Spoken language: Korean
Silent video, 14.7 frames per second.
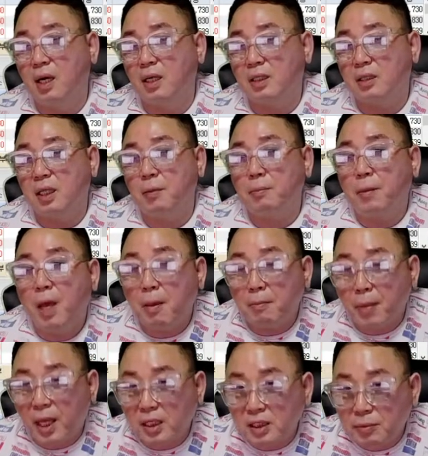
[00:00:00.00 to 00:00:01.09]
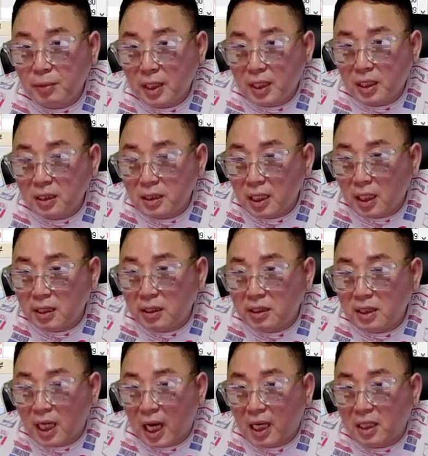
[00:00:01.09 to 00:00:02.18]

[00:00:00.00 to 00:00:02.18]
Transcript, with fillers: 근데 매집이 끝났는지 안